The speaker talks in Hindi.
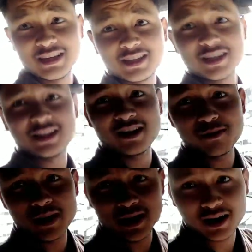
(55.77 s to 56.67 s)
तेज़
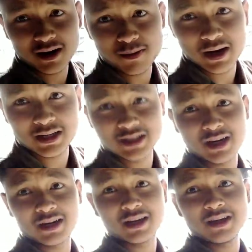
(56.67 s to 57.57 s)
कितनी भयंकर बारिश
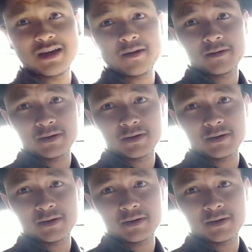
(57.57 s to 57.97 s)
लग रही है